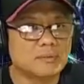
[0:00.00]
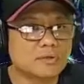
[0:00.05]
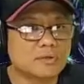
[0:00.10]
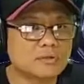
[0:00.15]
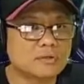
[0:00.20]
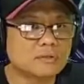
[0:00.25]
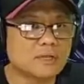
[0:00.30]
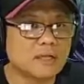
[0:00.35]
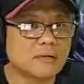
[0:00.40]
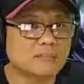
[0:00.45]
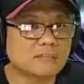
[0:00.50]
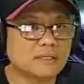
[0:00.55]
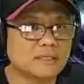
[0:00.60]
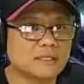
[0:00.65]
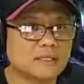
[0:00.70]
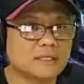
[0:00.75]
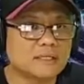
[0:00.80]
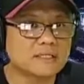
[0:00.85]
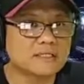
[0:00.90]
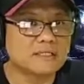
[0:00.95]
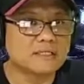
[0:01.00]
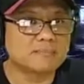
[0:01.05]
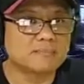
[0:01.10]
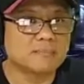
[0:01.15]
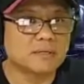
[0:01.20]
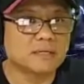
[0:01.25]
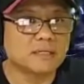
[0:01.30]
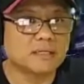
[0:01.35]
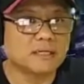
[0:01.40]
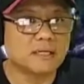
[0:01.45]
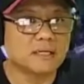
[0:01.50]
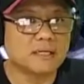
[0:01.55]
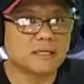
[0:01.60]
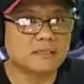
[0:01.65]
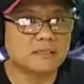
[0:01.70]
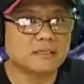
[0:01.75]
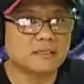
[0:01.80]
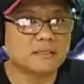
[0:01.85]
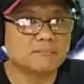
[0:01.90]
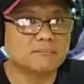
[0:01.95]
Menurut laman Dinas
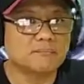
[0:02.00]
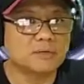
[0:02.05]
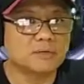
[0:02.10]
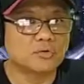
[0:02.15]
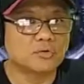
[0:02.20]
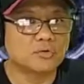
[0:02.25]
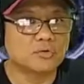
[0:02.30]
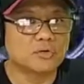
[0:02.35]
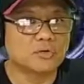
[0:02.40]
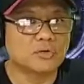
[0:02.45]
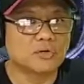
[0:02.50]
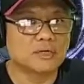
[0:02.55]
Pengendalian Penduduk